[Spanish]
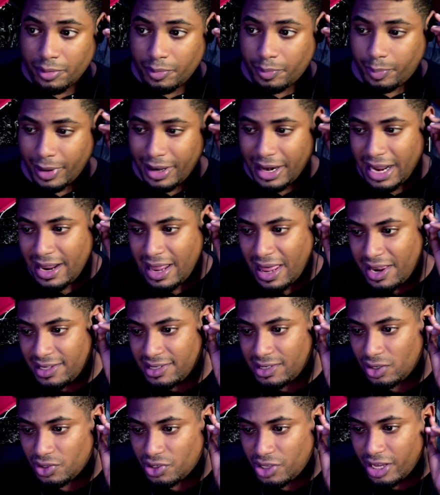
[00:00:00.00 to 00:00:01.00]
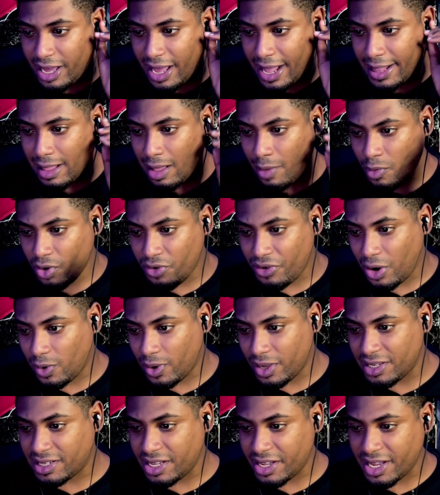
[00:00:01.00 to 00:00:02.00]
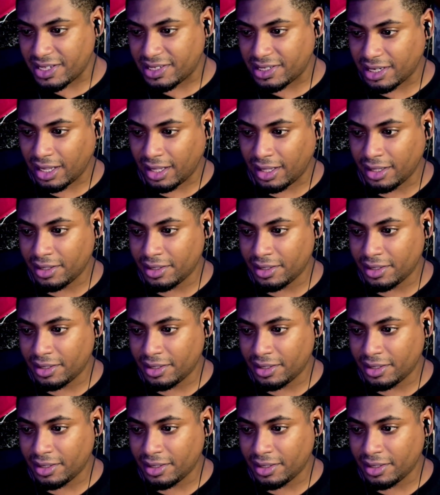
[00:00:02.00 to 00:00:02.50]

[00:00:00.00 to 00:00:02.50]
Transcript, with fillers: Pereira dice lo siguiente. Vamos a escuchar lo que dice Jessica.